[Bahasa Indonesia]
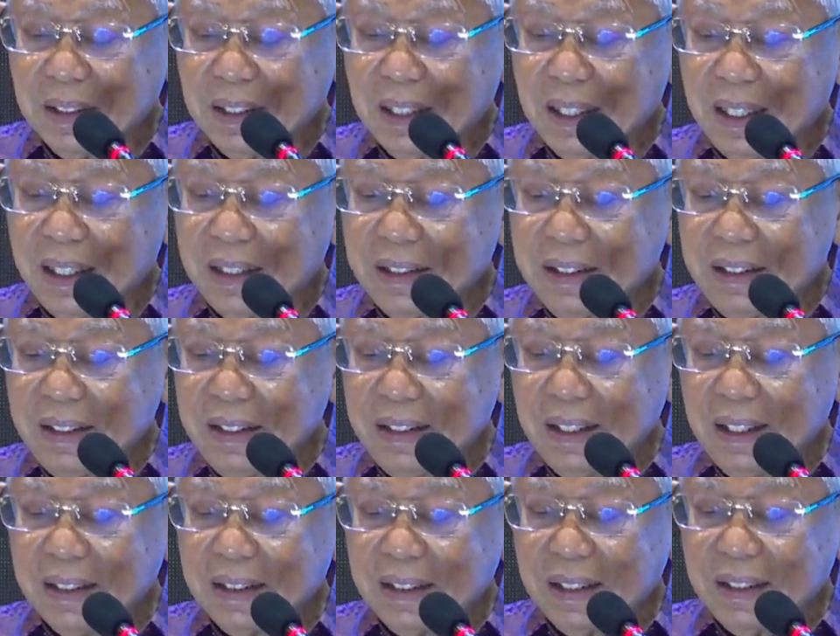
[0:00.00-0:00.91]

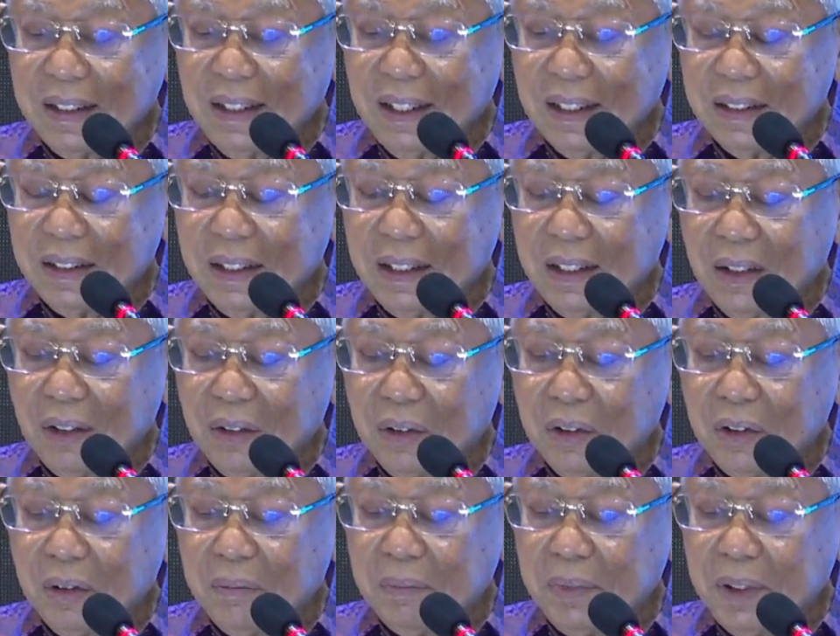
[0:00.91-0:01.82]
Artinya kegiatan
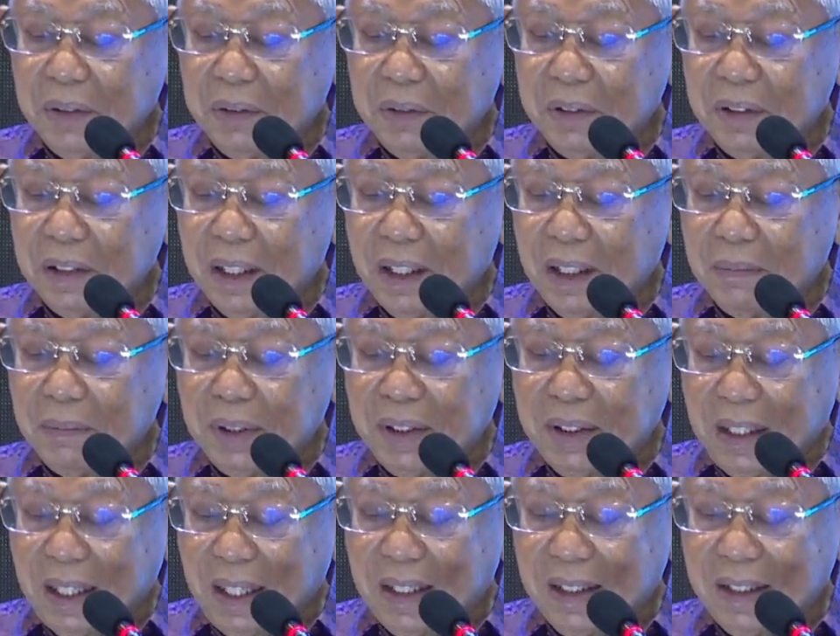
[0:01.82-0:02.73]
ekonomi usaha
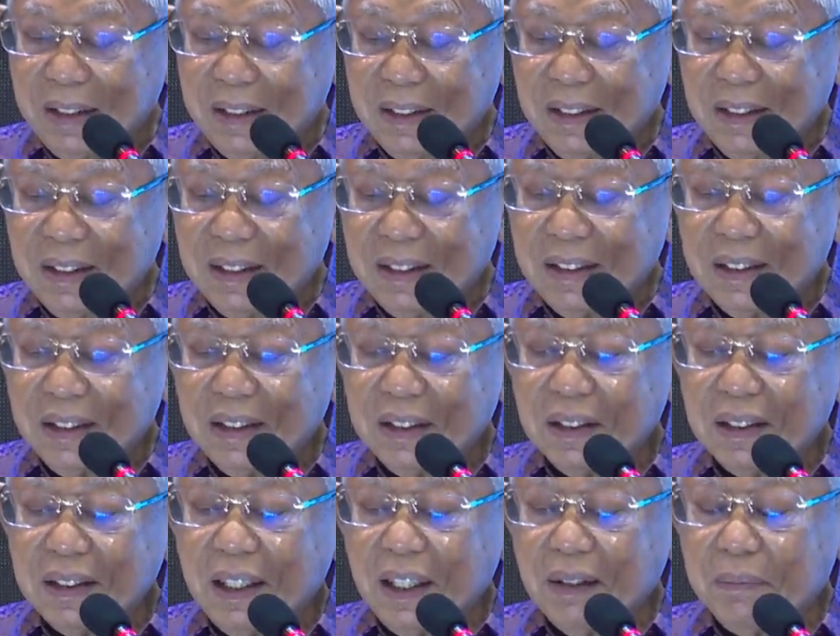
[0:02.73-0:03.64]
besar
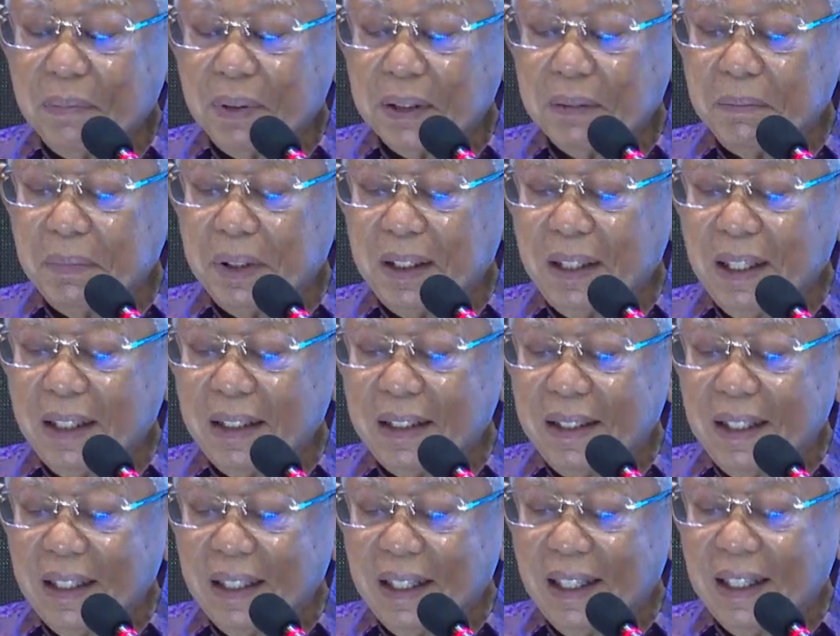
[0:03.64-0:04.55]
dapat
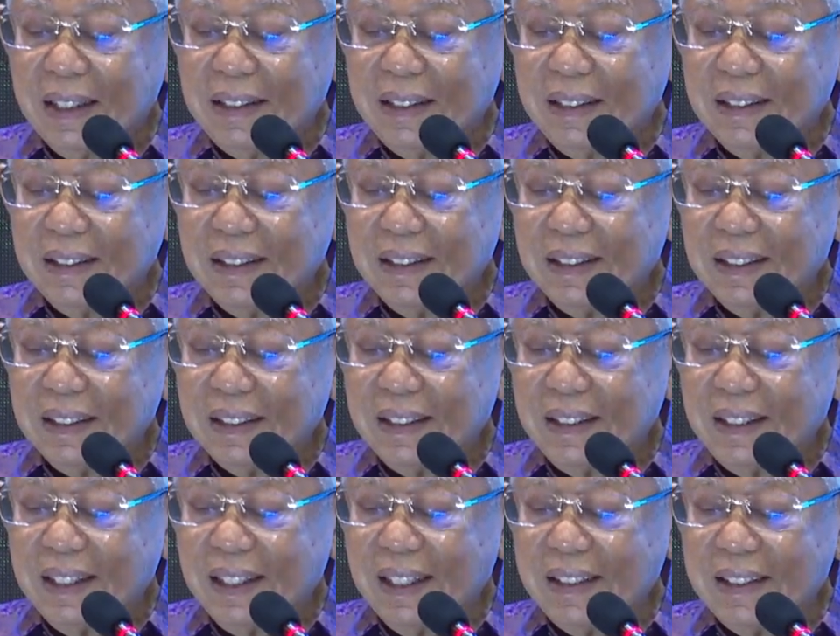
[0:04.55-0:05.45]
bergandengan
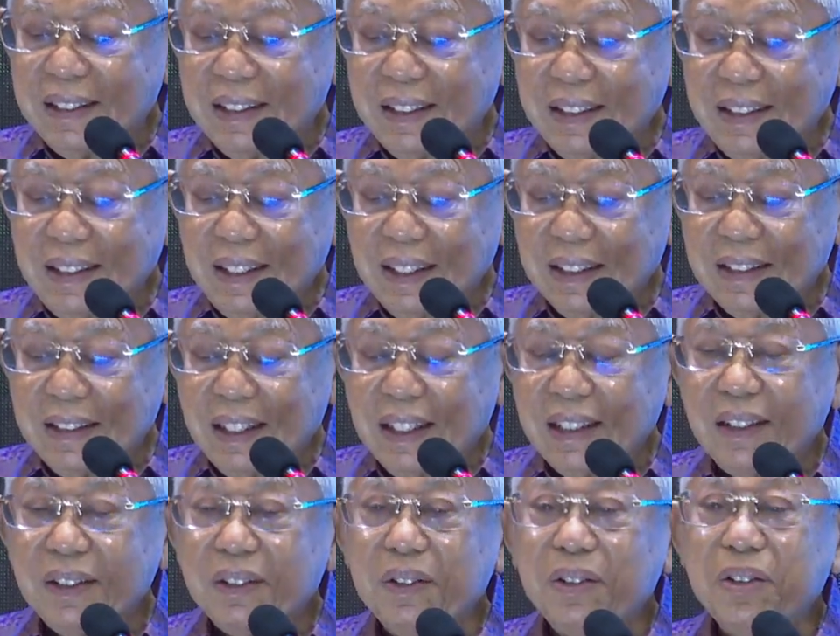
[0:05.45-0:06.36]
dengan
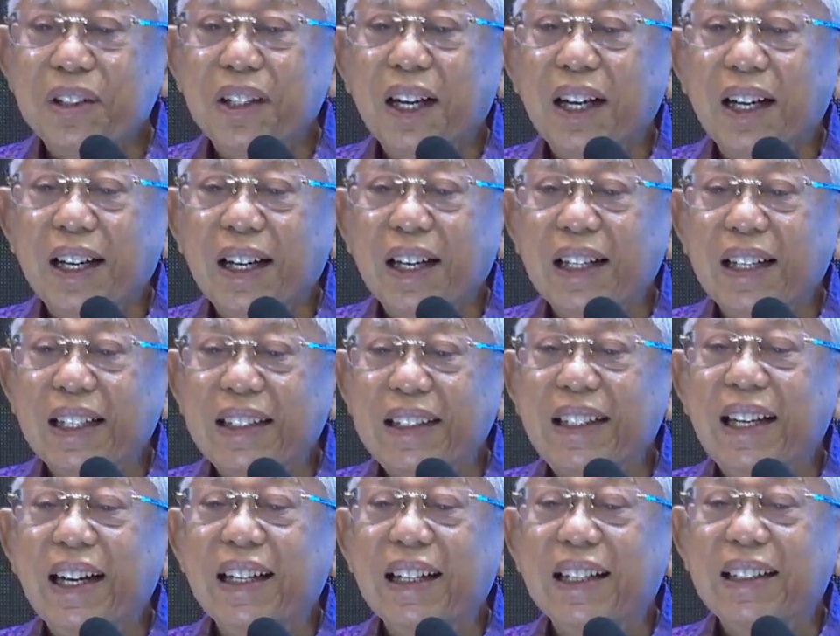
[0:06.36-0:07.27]
kegiatan usaha
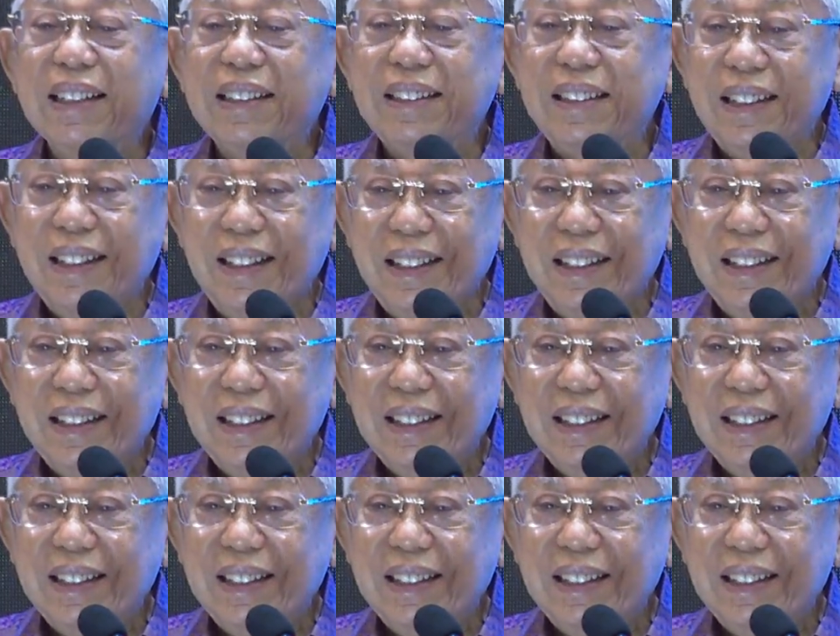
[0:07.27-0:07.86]
yang kecil.